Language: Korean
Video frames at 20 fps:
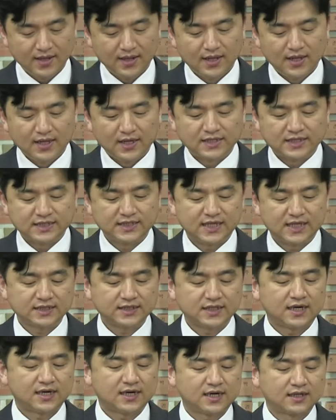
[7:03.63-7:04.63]

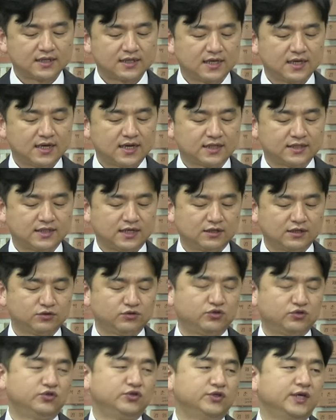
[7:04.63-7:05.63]
신앙생활할 때 가장
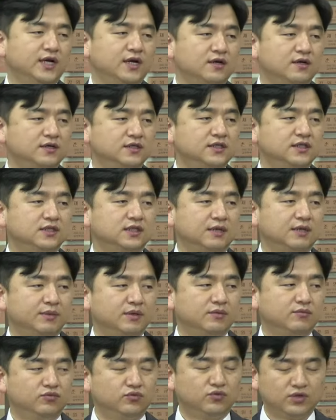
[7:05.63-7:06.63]
주의할 것이 있다면
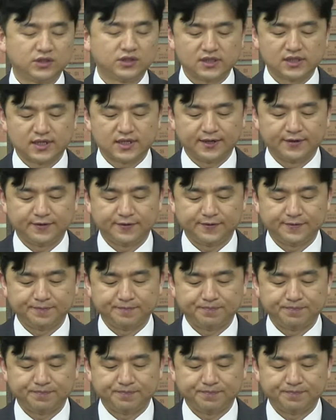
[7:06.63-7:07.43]
무엇일까요?